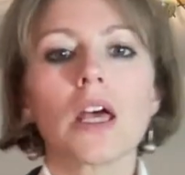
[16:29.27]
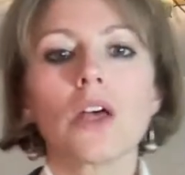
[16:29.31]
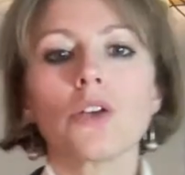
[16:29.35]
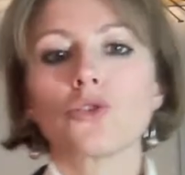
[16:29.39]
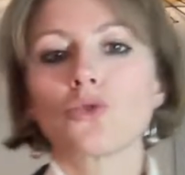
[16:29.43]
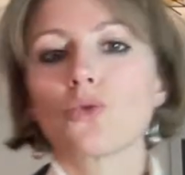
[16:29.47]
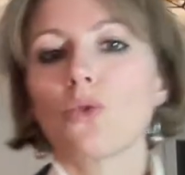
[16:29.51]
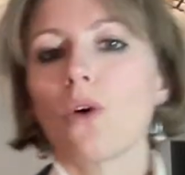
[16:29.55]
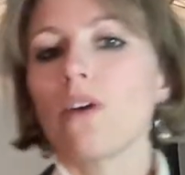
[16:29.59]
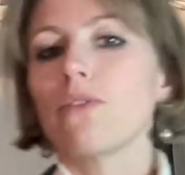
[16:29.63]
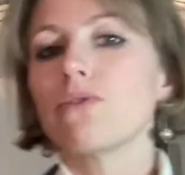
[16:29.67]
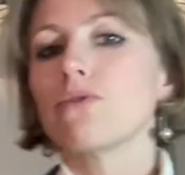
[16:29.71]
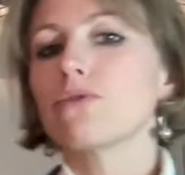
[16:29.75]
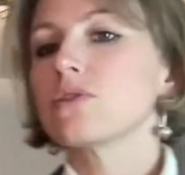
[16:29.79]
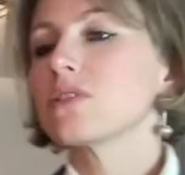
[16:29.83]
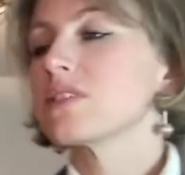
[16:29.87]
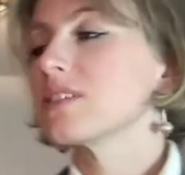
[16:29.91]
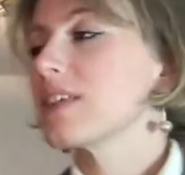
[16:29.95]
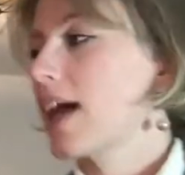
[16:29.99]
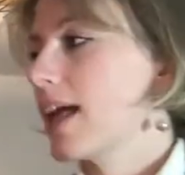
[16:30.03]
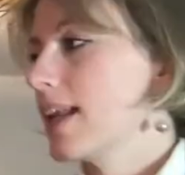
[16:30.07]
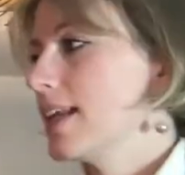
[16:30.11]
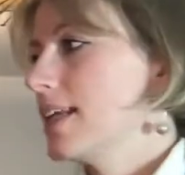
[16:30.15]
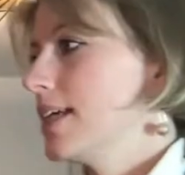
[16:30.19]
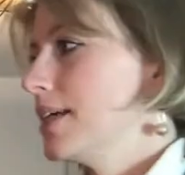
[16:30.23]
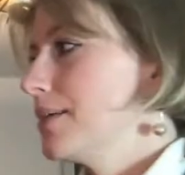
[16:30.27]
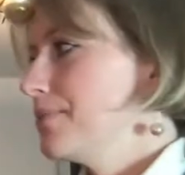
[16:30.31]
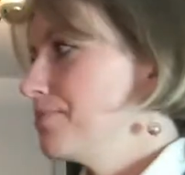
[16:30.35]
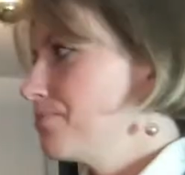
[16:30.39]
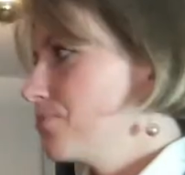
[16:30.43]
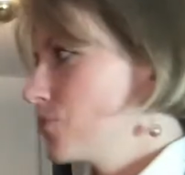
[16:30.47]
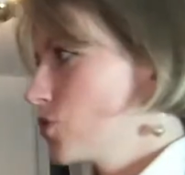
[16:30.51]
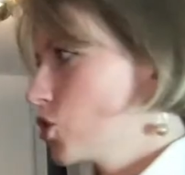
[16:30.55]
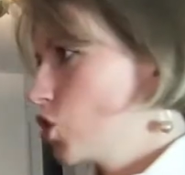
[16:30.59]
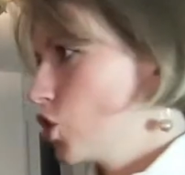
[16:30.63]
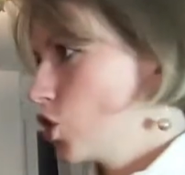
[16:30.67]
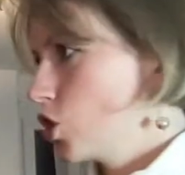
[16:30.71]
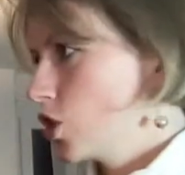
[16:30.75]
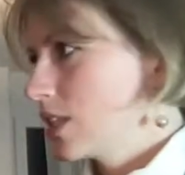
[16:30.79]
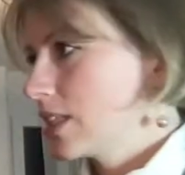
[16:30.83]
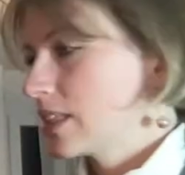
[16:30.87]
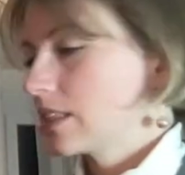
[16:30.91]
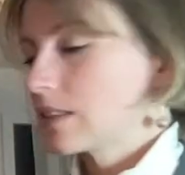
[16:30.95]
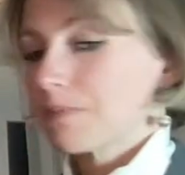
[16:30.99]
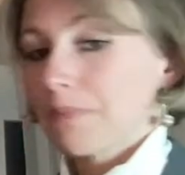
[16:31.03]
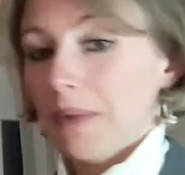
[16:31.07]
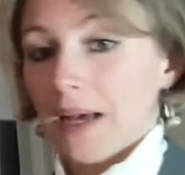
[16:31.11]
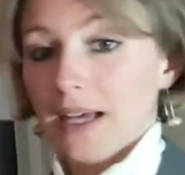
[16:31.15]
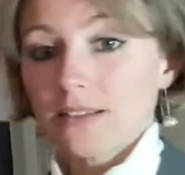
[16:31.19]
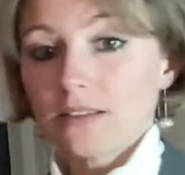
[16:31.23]
Soit vous allez dans
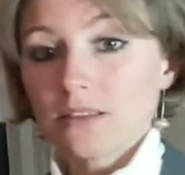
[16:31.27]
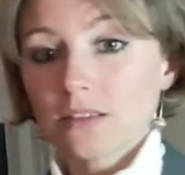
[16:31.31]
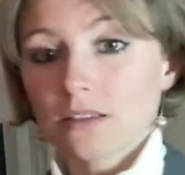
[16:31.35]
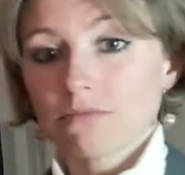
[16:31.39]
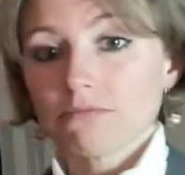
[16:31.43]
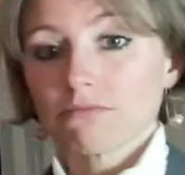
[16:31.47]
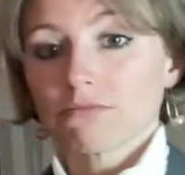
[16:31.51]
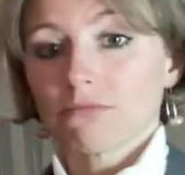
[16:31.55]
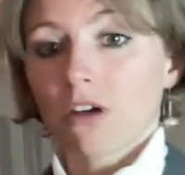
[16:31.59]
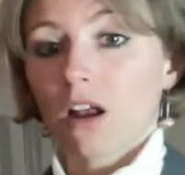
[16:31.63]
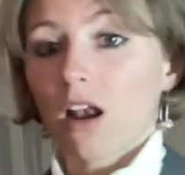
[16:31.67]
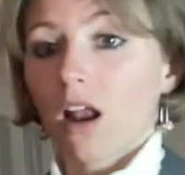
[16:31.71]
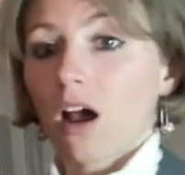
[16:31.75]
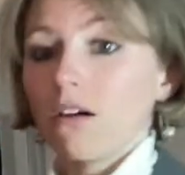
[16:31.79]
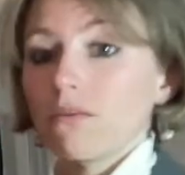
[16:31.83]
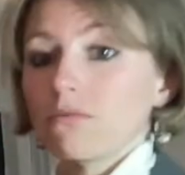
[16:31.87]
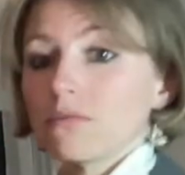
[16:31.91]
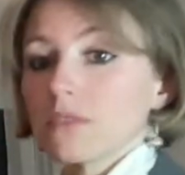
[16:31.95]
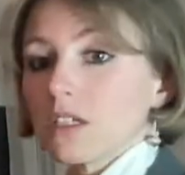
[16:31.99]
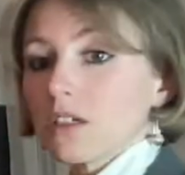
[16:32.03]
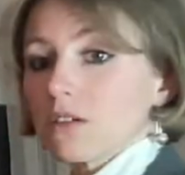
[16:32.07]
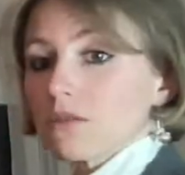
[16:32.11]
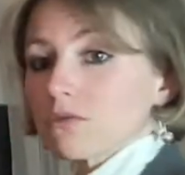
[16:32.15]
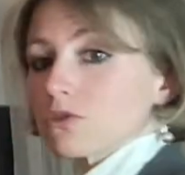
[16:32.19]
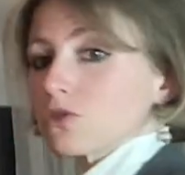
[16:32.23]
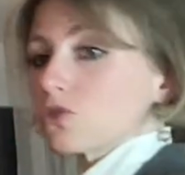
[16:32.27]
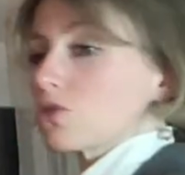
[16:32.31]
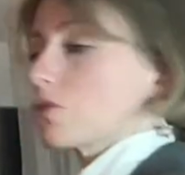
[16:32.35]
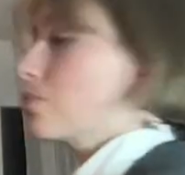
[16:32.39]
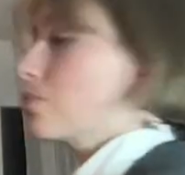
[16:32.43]
l'espace, voilà, vous